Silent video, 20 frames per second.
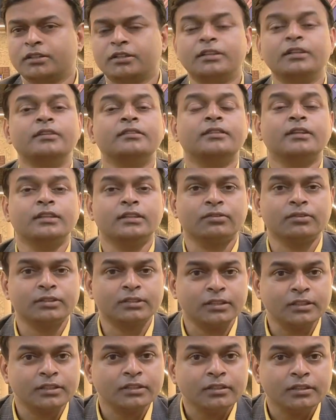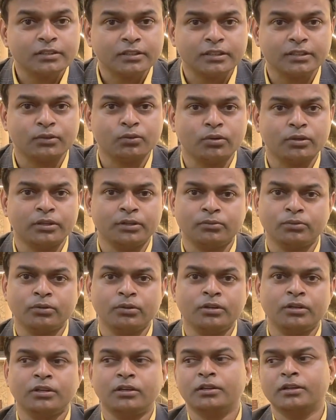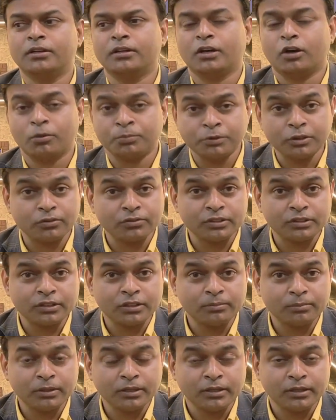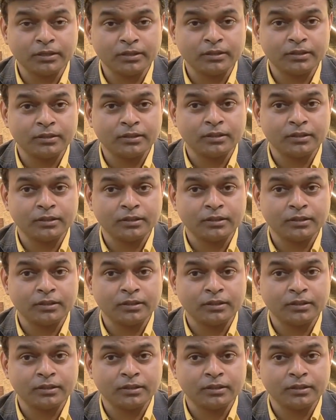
तीन साल दवा चली ठीक हो गई वो ऑब्जर्वेशन में है